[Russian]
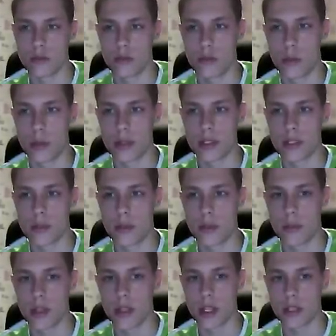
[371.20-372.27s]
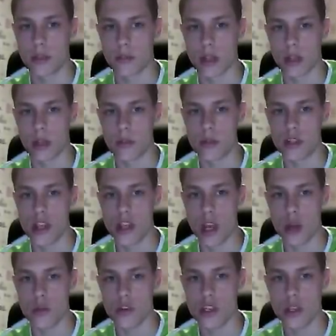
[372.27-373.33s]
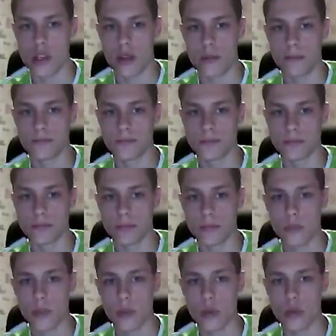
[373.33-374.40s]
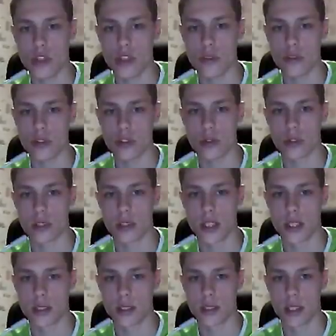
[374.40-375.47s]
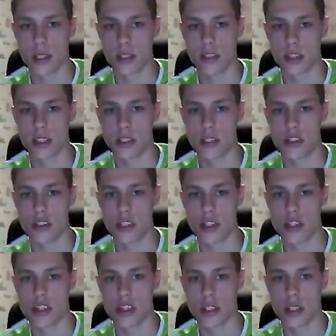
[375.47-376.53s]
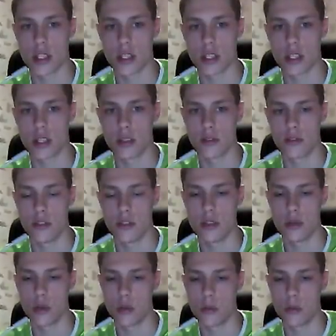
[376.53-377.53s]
В принципе, планы многообещающие. Учитывая, что за, за 24 часа на видео